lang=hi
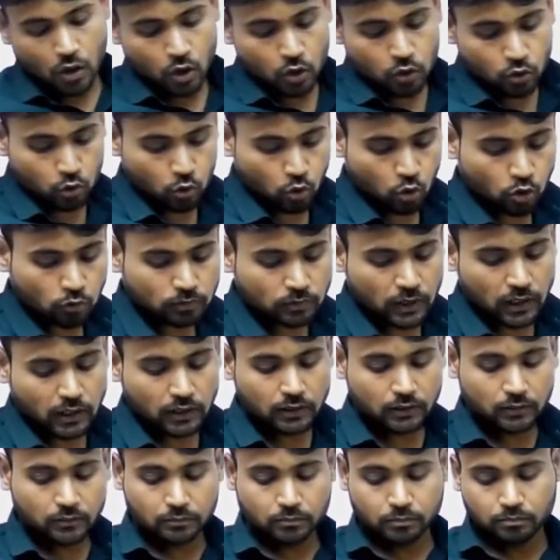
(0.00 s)
यूरोप
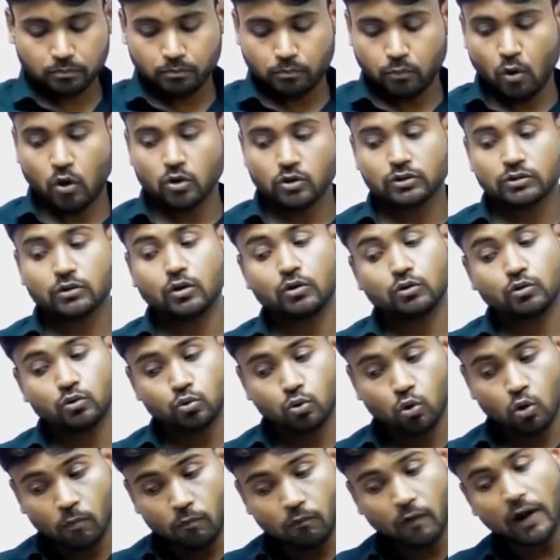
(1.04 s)
तक पहुंच
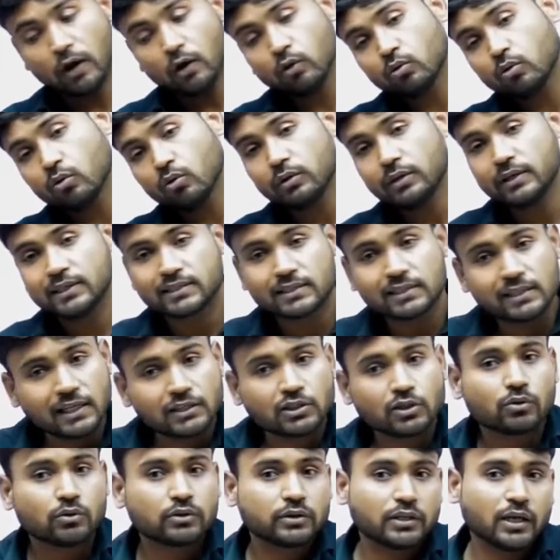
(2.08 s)
यूरोप वालों को इसलिए
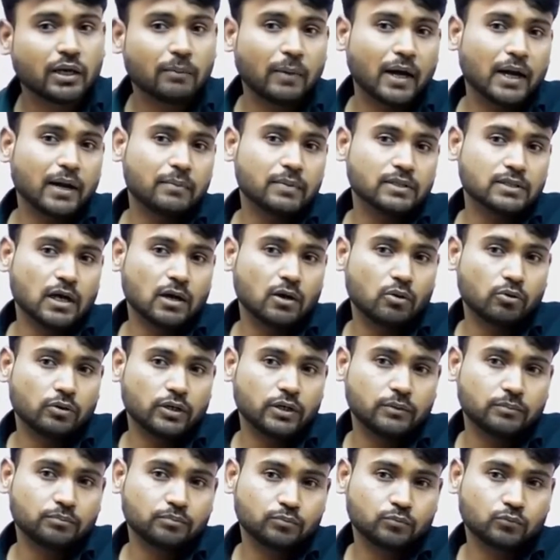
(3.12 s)
जरूरत थी हमारे मसालों
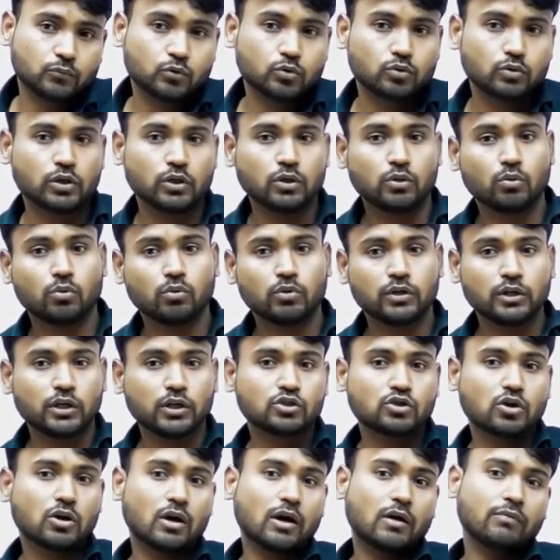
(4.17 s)
की क्योंकि उनकी
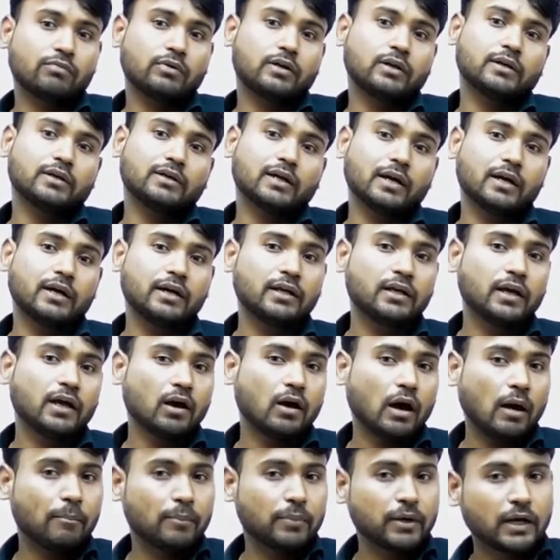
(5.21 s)
ज्योग्राफी ठंडी है
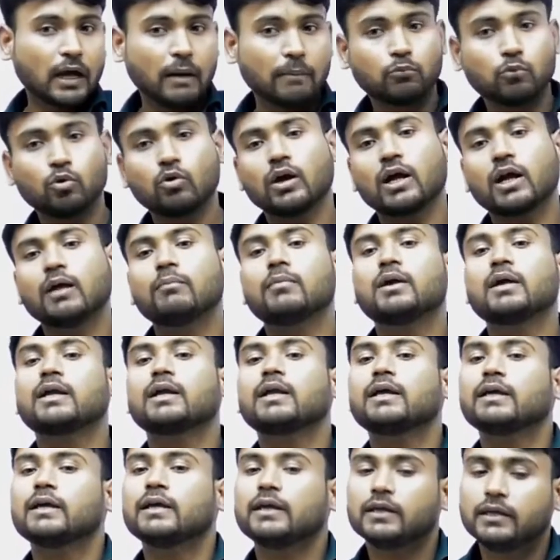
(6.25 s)
अपने आप को गर्म रखने
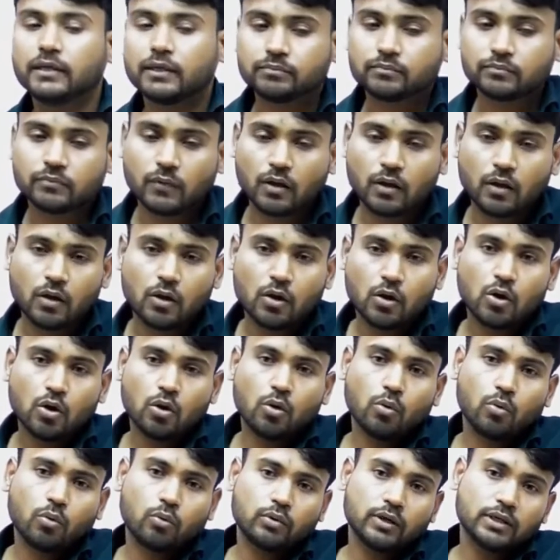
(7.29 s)
के लिए
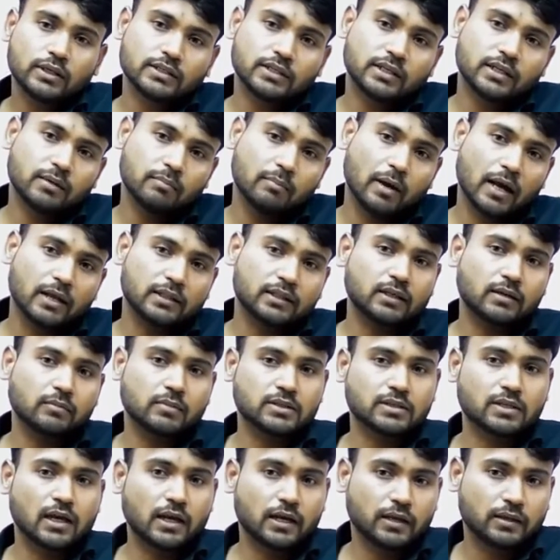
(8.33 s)
उन्हें चाहिए भारत के
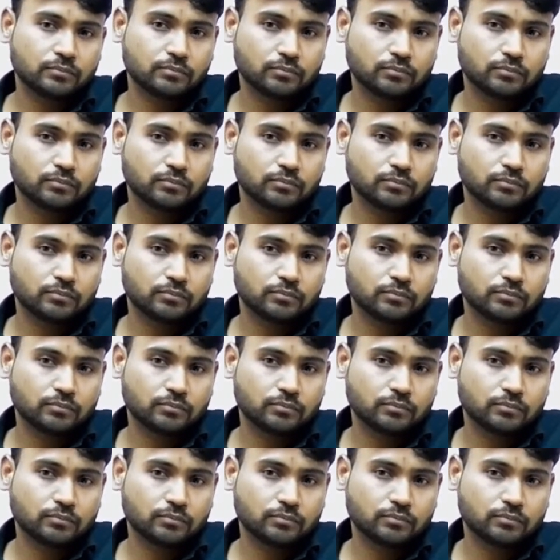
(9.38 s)
मसाले